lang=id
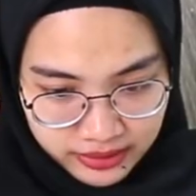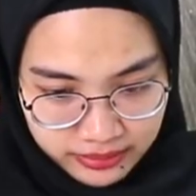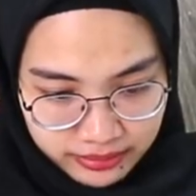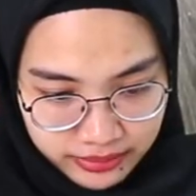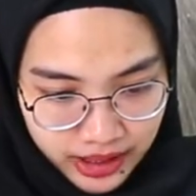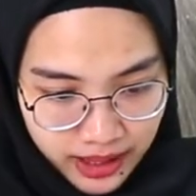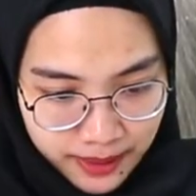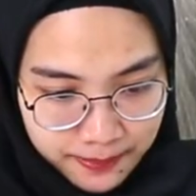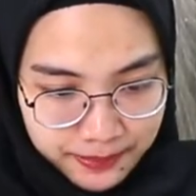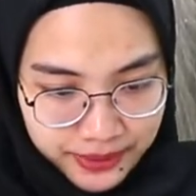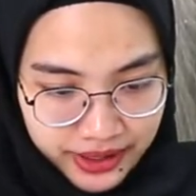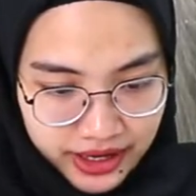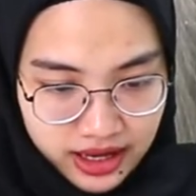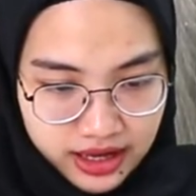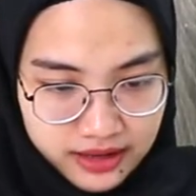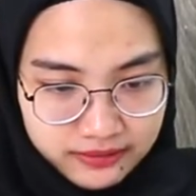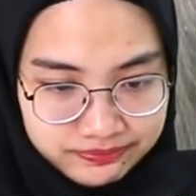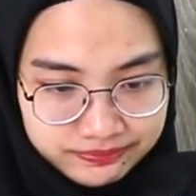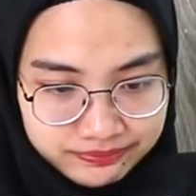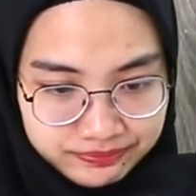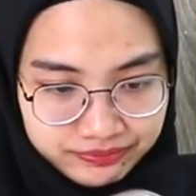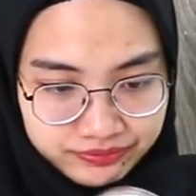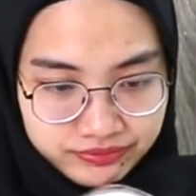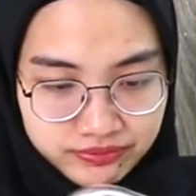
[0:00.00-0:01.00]
berapa ya
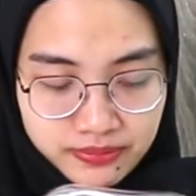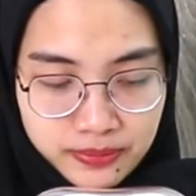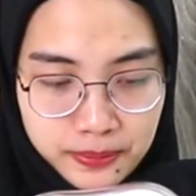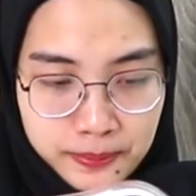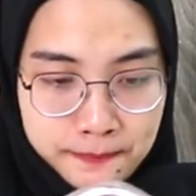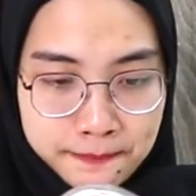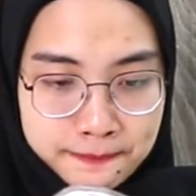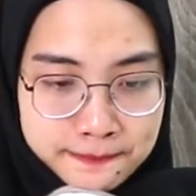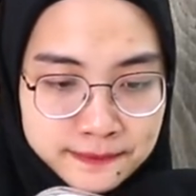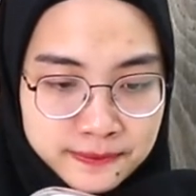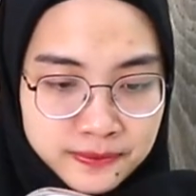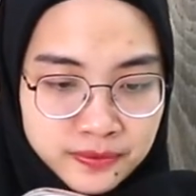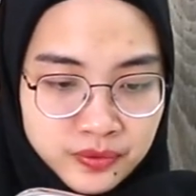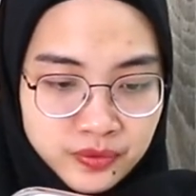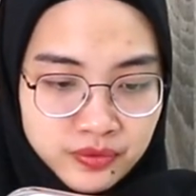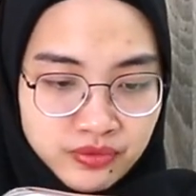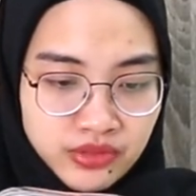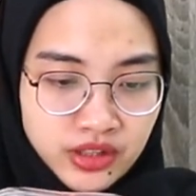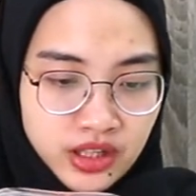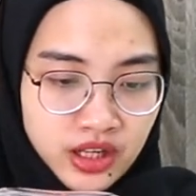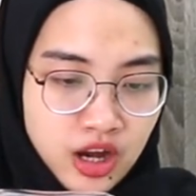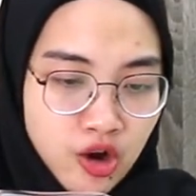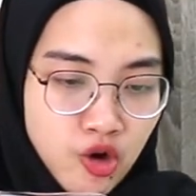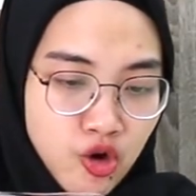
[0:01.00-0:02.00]

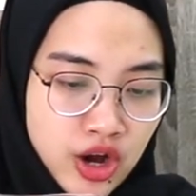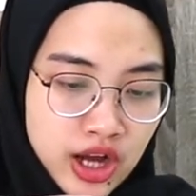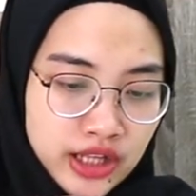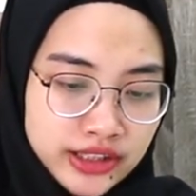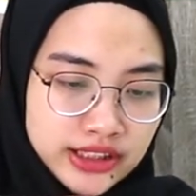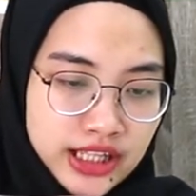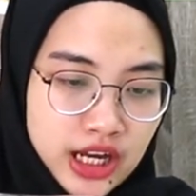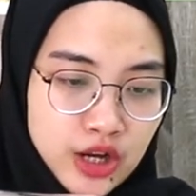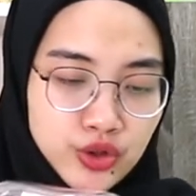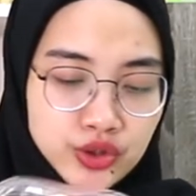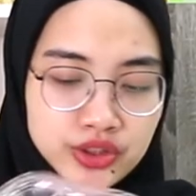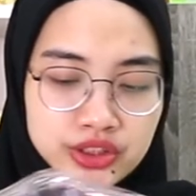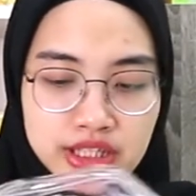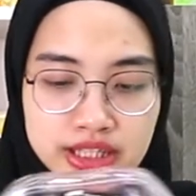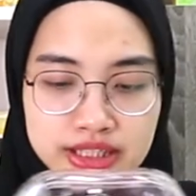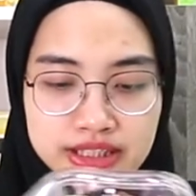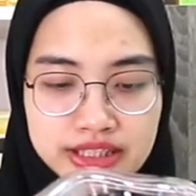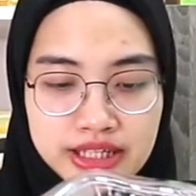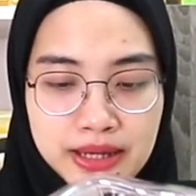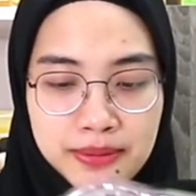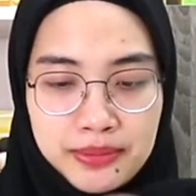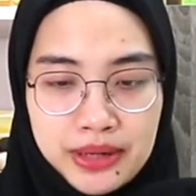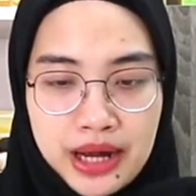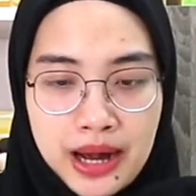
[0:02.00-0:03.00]
aku nggak tahu sih
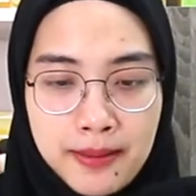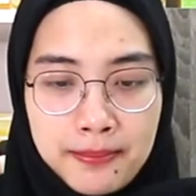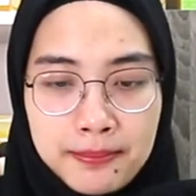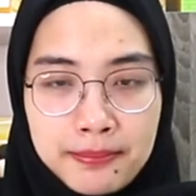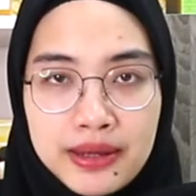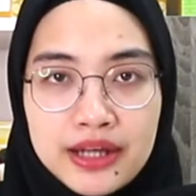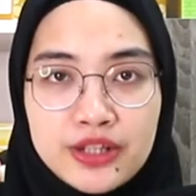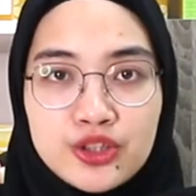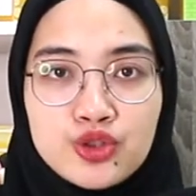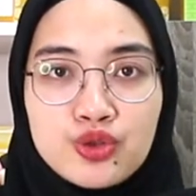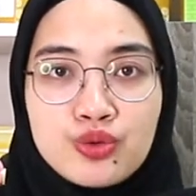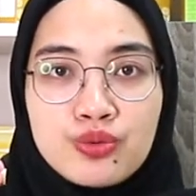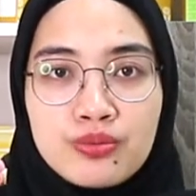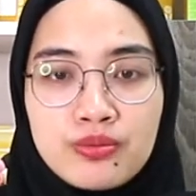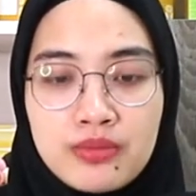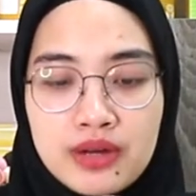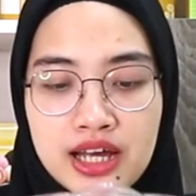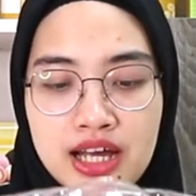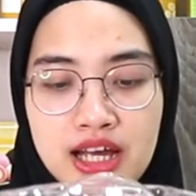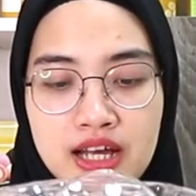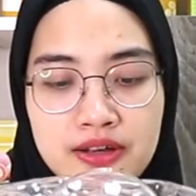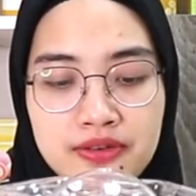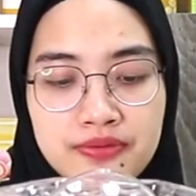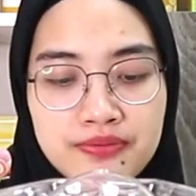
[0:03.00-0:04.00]
isinya berapa
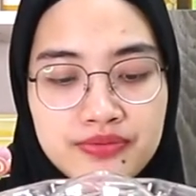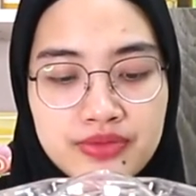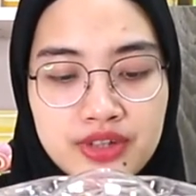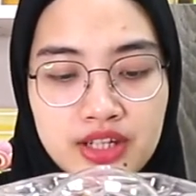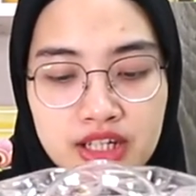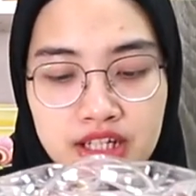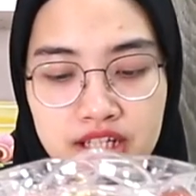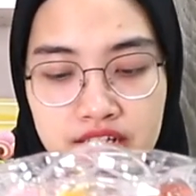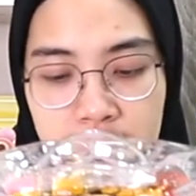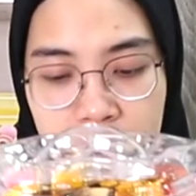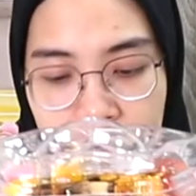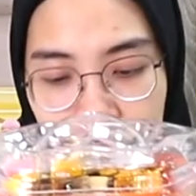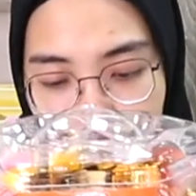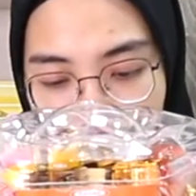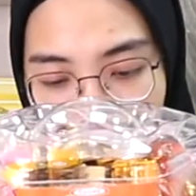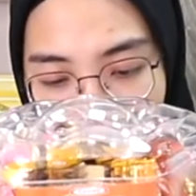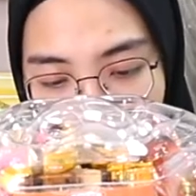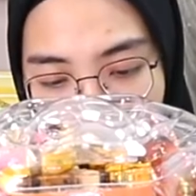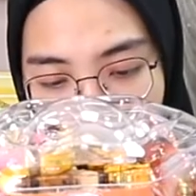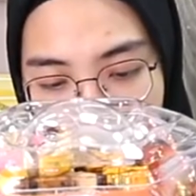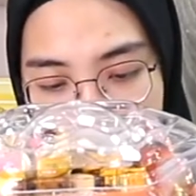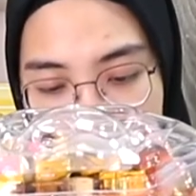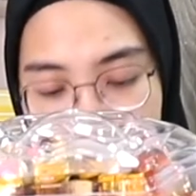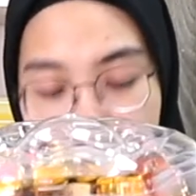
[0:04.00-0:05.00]
cuma dia tuh
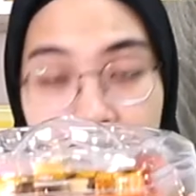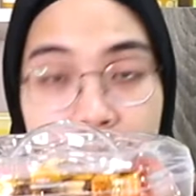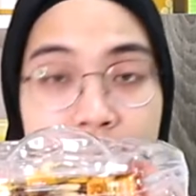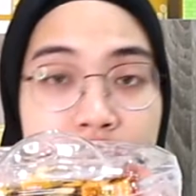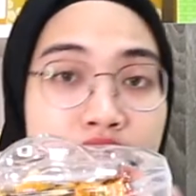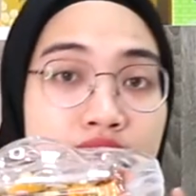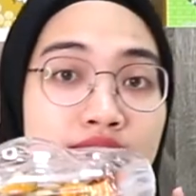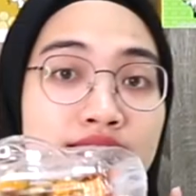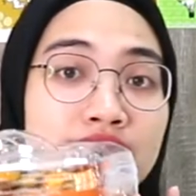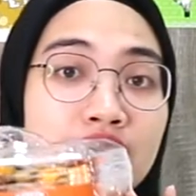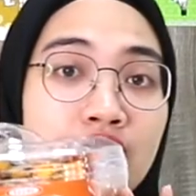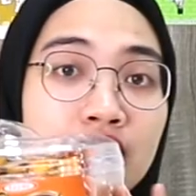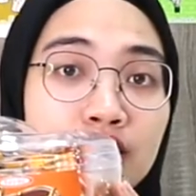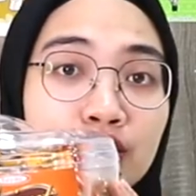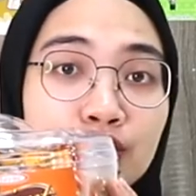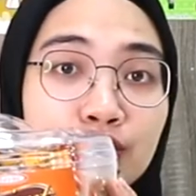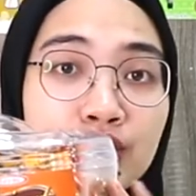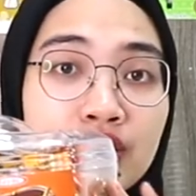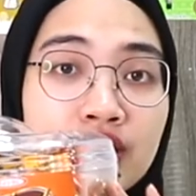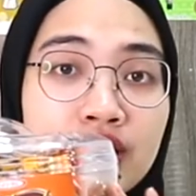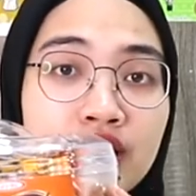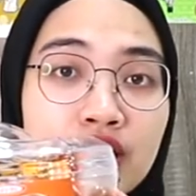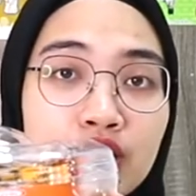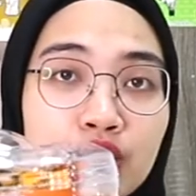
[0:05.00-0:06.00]
tulisannya satu
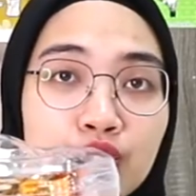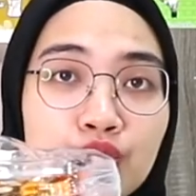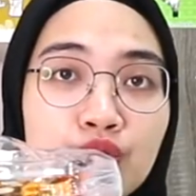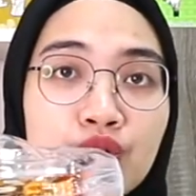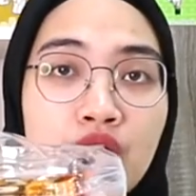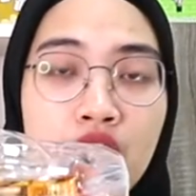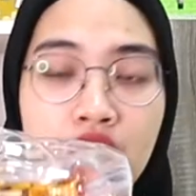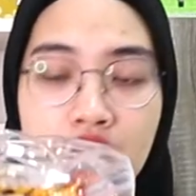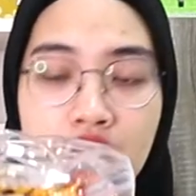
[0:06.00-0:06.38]
ini tuh